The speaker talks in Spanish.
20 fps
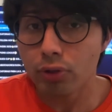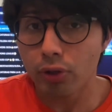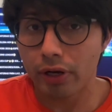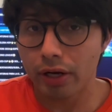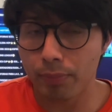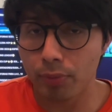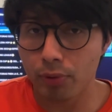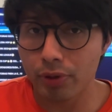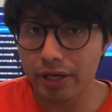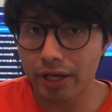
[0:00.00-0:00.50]
a
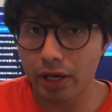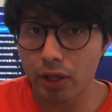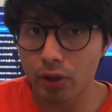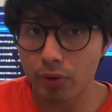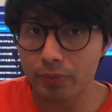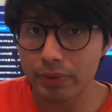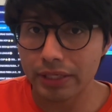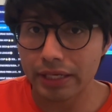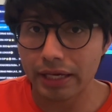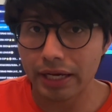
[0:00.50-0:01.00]
República
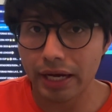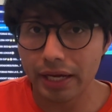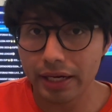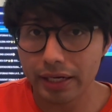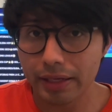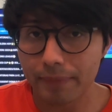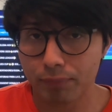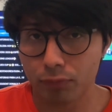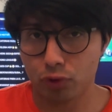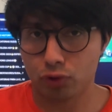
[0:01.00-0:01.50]

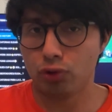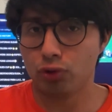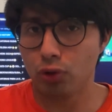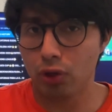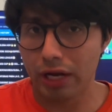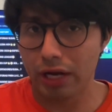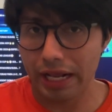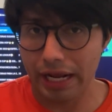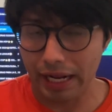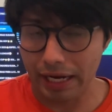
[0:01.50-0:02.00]
Dominicana.
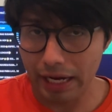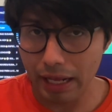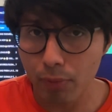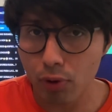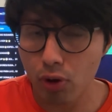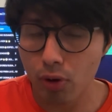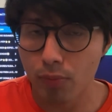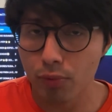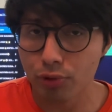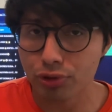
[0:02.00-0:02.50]
Nosotros le
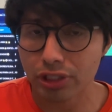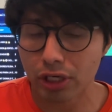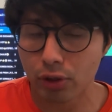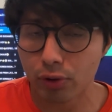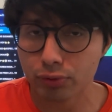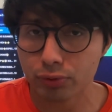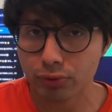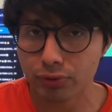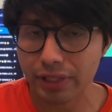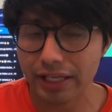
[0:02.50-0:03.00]
ganamos con mucha
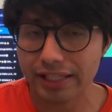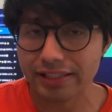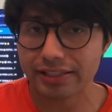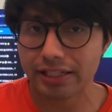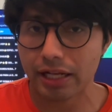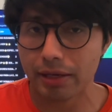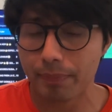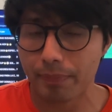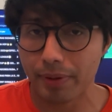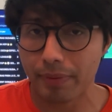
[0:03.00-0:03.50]
contundencia en
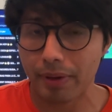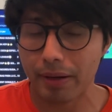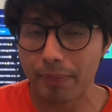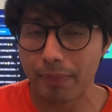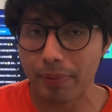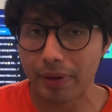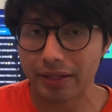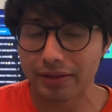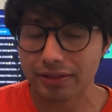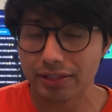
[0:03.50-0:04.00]
el primer
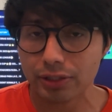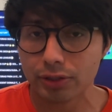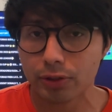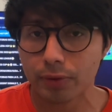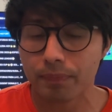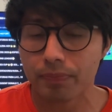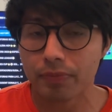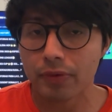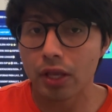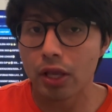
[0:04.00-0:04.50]

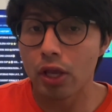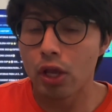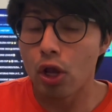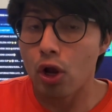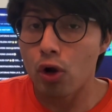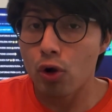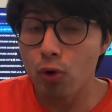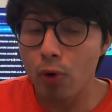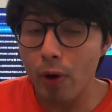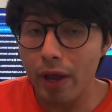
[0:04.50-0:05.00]
partido.
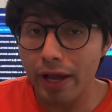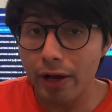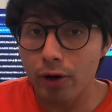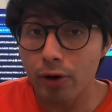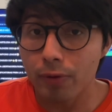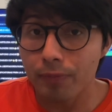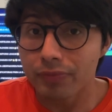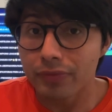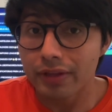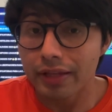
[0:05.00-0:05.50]

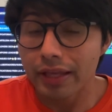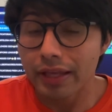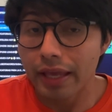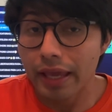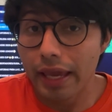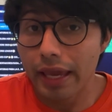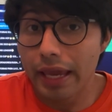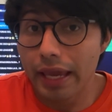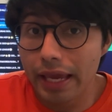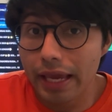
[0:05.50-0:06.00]
Luego,
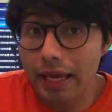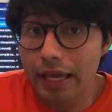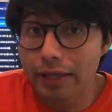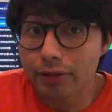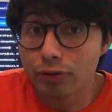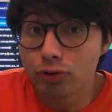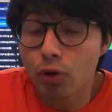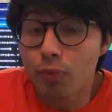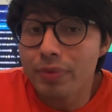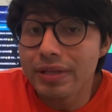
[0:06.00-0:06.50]
eh,
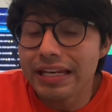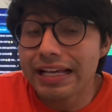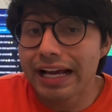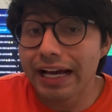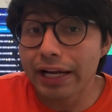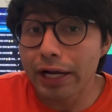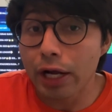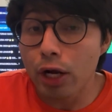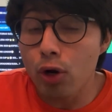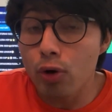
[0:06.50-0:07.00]

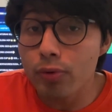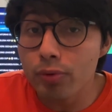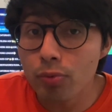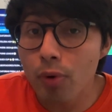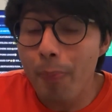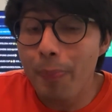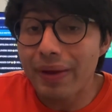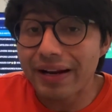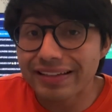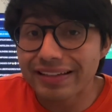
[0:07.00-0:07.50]
Dominicana lo
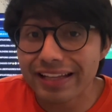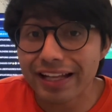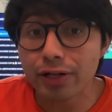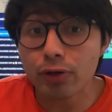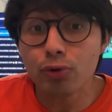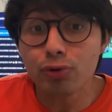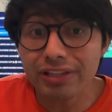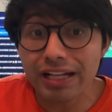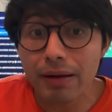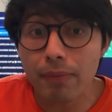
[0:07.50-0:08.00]
vimos perder
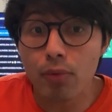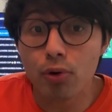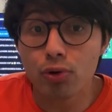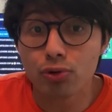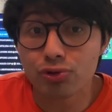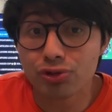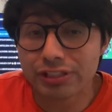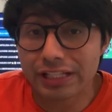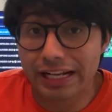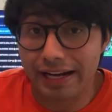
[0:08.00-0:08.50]
contra
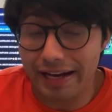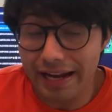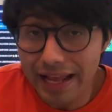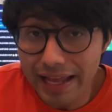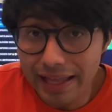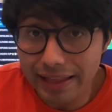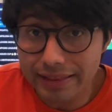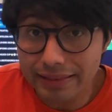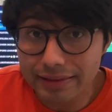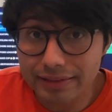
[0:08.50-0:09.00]

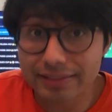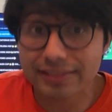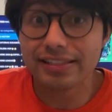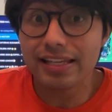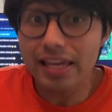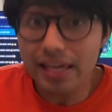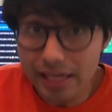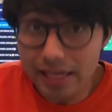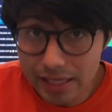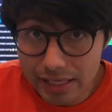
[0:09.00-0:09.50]
Montserrat.
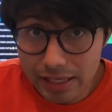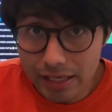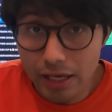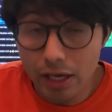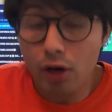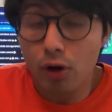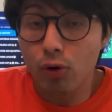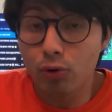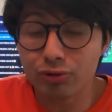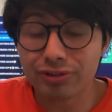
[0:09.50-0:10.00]
Sí,
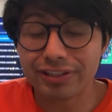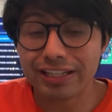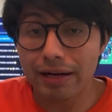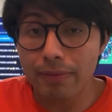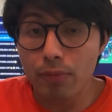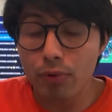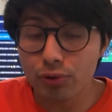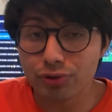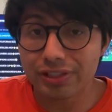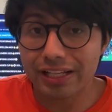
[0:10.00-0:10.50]
contra
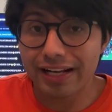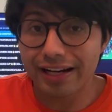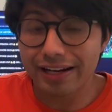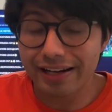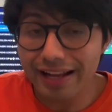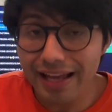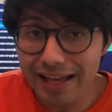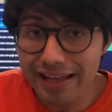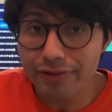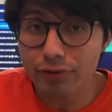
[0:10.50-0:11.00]

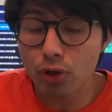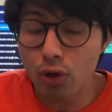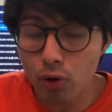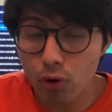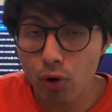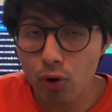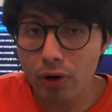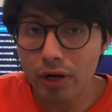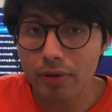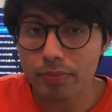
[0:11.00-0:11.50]
Montserrat, dos
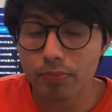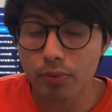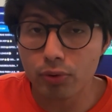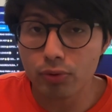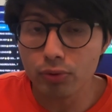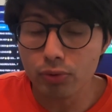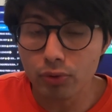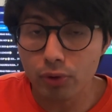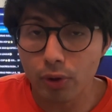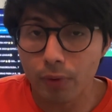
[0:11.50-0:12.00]
goles por
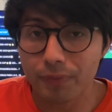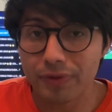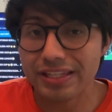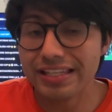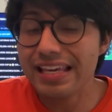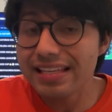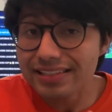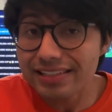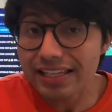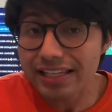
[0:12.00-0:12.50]
uno.
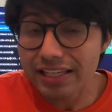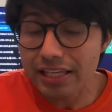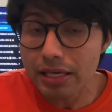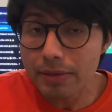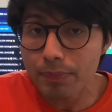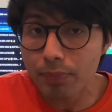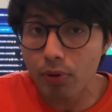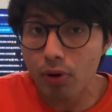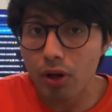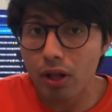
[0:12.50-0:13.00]
Y ese
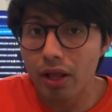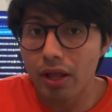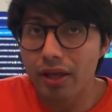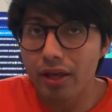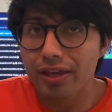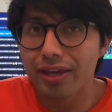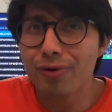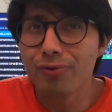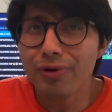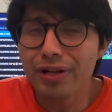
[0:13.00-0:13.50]
equipo,
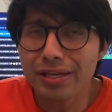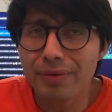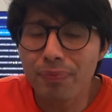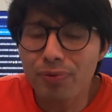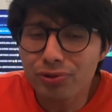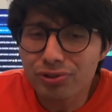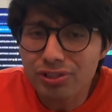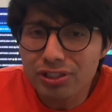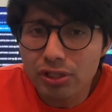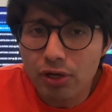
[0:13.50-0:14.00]
que es un
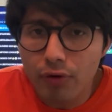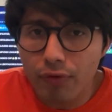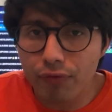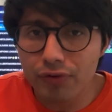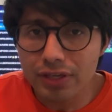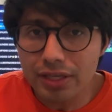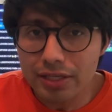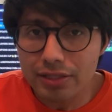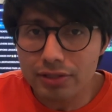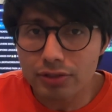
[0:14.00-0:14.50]
equipo sin
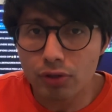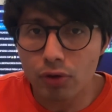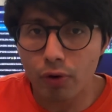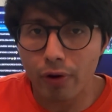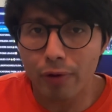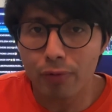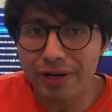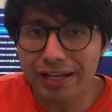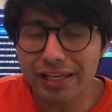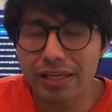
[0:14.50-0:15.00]
oficio, es
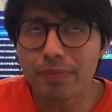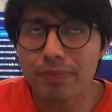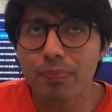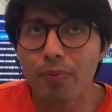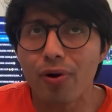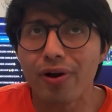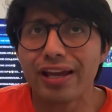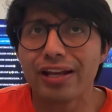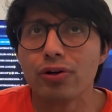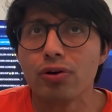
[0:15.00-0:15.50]
un
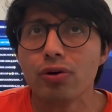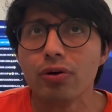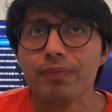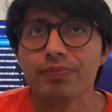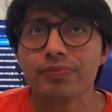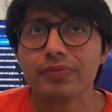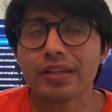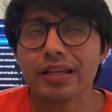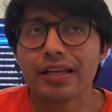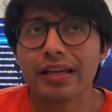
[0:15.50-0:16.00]
equipo que
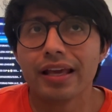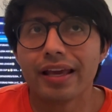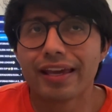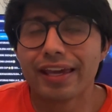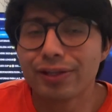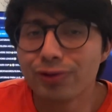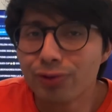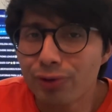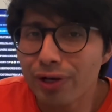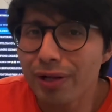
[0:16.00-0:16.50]
no,
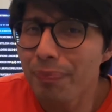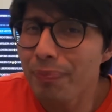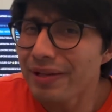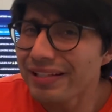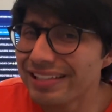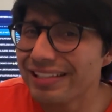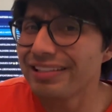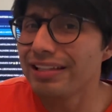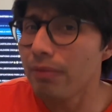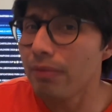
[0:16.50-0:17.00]
que no
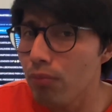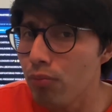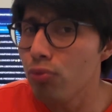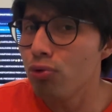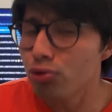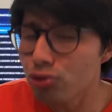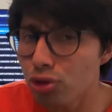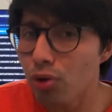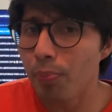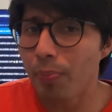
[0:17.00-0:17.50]
representa
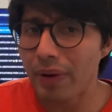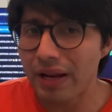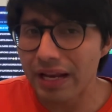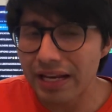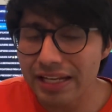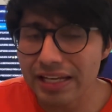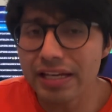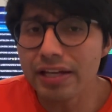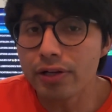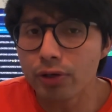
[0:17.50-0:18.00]
mucho
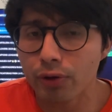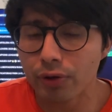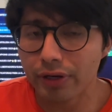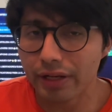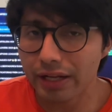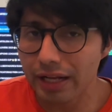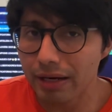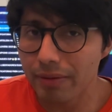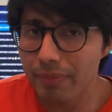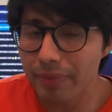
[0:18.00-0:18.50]
peligro
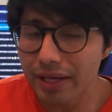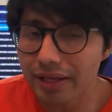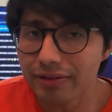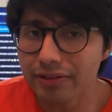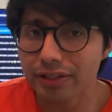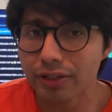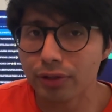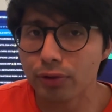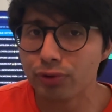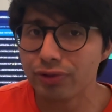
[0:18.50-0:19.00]

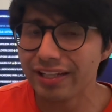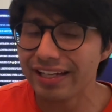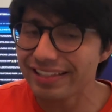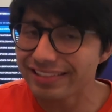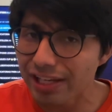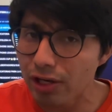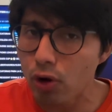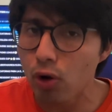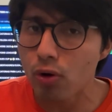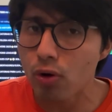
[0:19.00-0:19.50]
realmente, no tiene
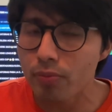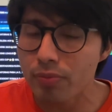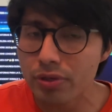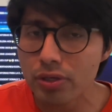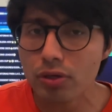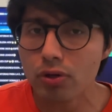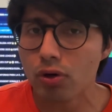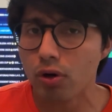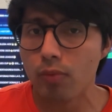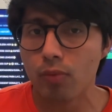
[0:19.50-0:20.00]
ese
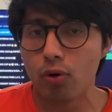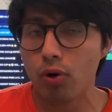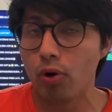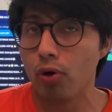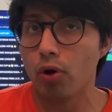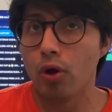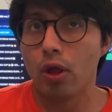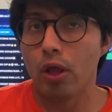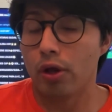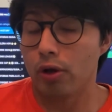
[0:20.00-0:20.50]
colmillo como,
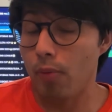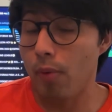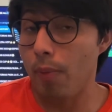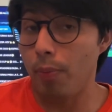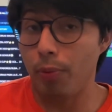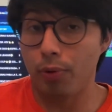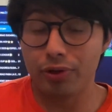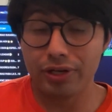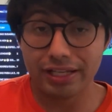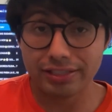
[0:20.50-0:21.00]
lo, como
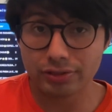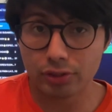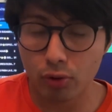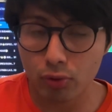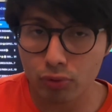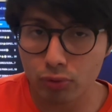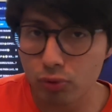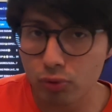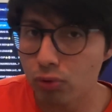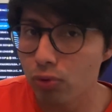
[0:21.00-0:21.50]
podría ser
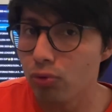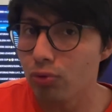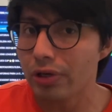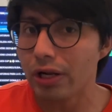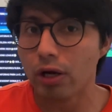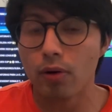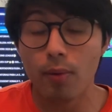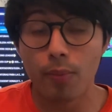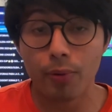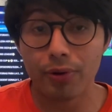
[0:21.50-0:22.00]
Honduras,
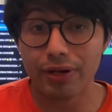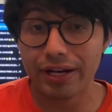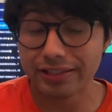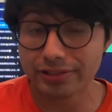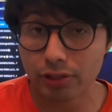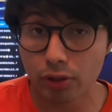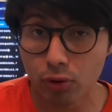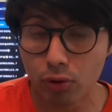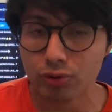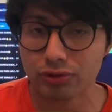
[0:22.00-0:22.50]
como podría
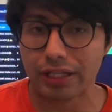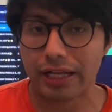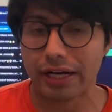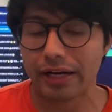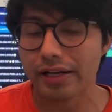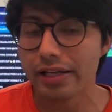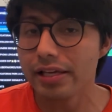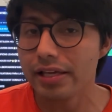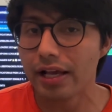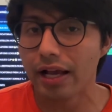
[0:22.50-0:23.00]
ser Costa
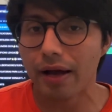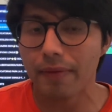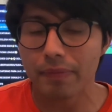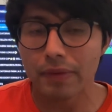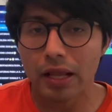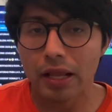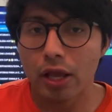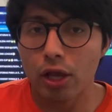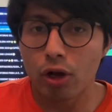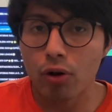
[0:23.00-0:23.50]
Rica,
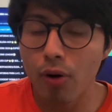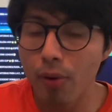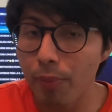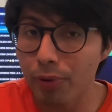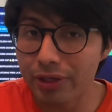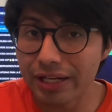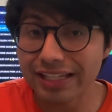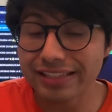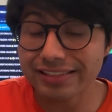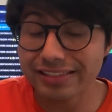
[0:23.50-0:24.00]
como
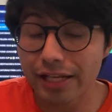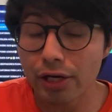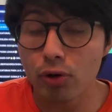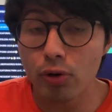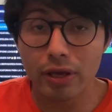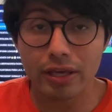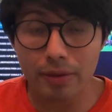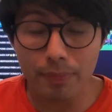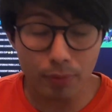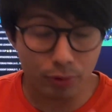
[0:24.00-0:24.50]
podrían ser los
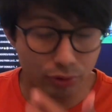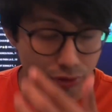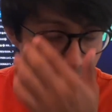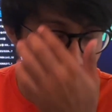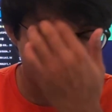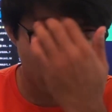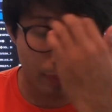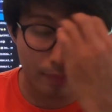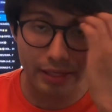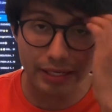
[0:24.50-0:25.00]
equipos
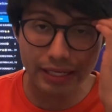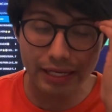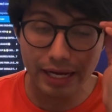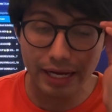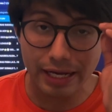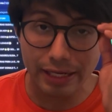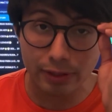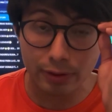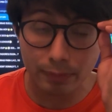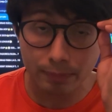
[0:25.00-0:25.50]

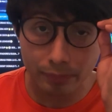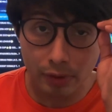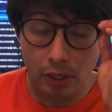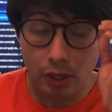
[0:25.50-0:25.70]
centroamericanos